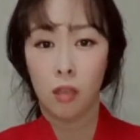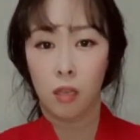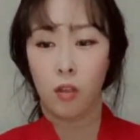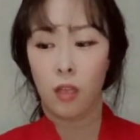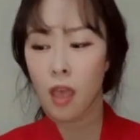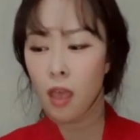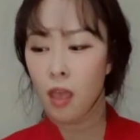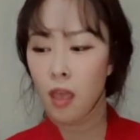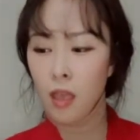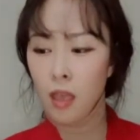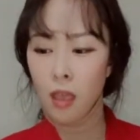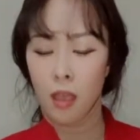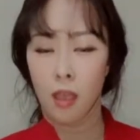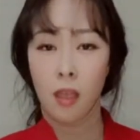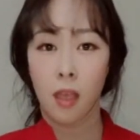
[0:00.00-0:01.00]
건
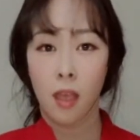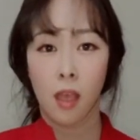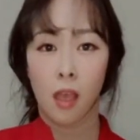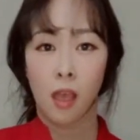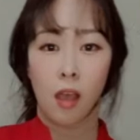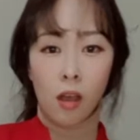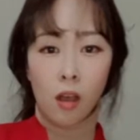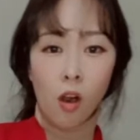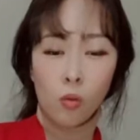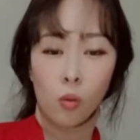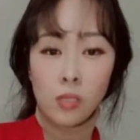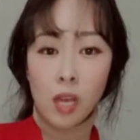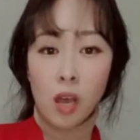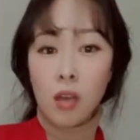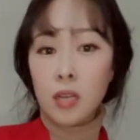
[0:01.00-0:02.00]
오징어를
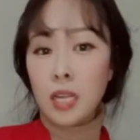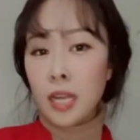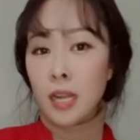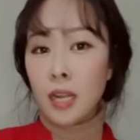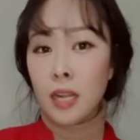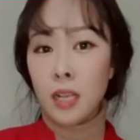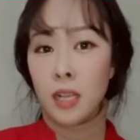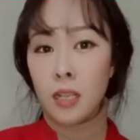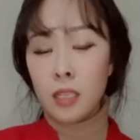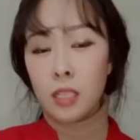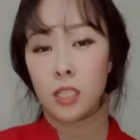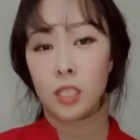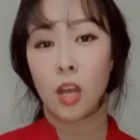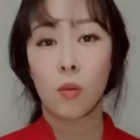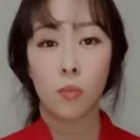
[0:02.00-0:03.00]
뜨거운 물에
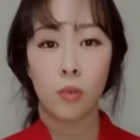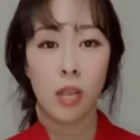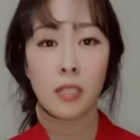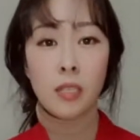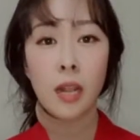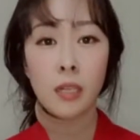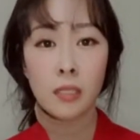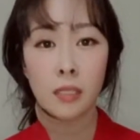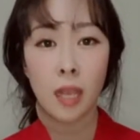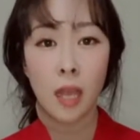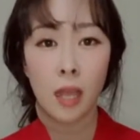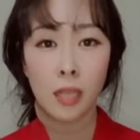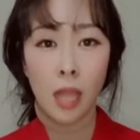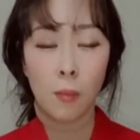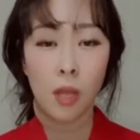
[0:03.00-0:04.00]
살짝 담가
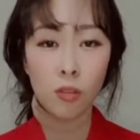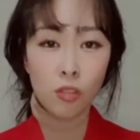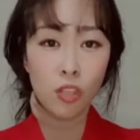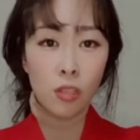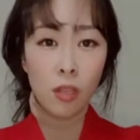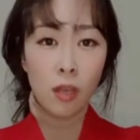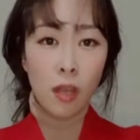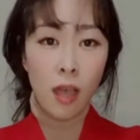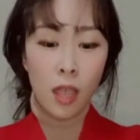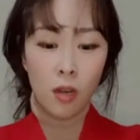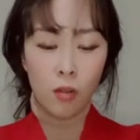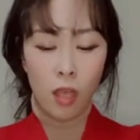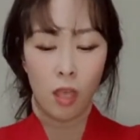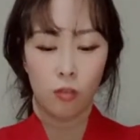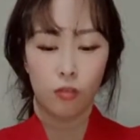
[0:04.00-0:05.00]
두셨다가 이렇게
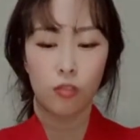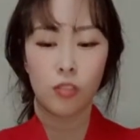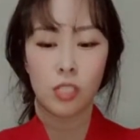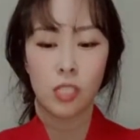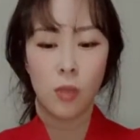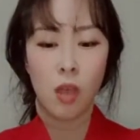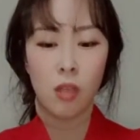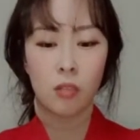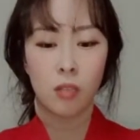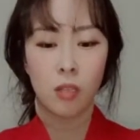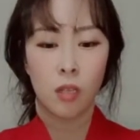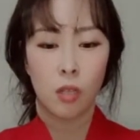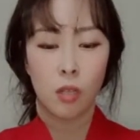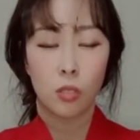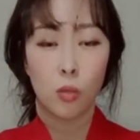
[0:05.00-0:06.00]
구우시면 좀
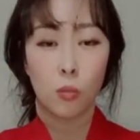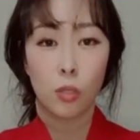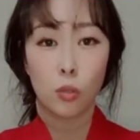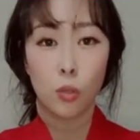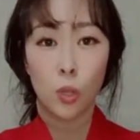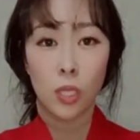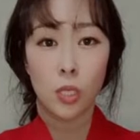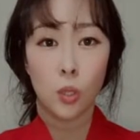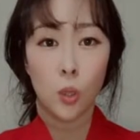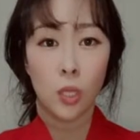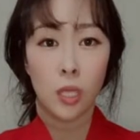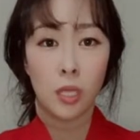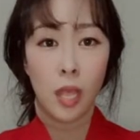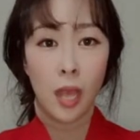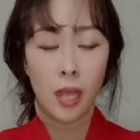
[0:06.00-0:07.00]
더
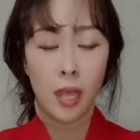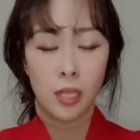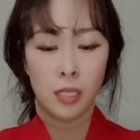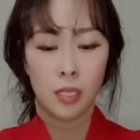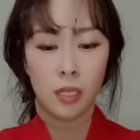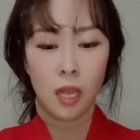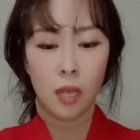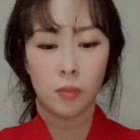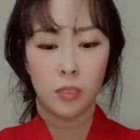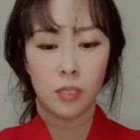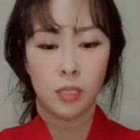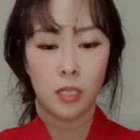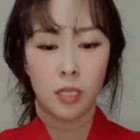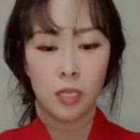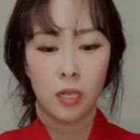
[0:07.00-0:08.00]
쫄깃쫄깃한
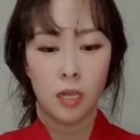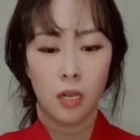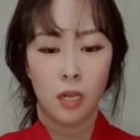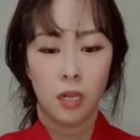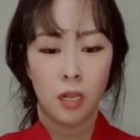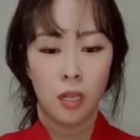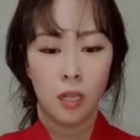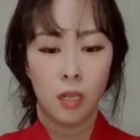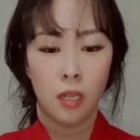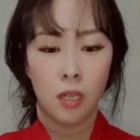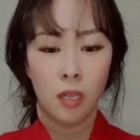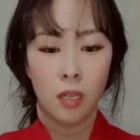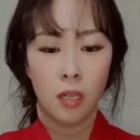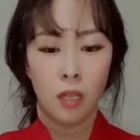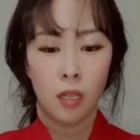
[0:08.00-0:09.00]
식감을
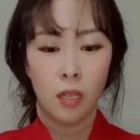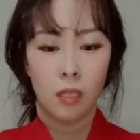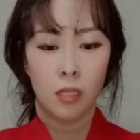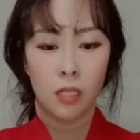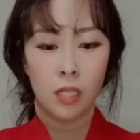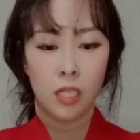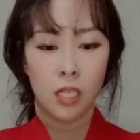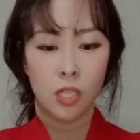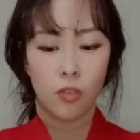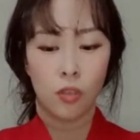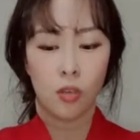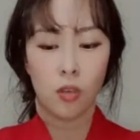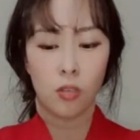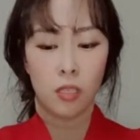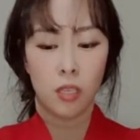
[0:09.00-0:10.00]
느끼실 수
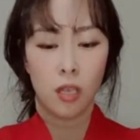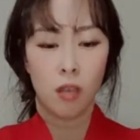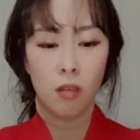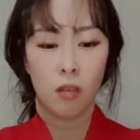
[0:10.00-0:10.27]
있거든요.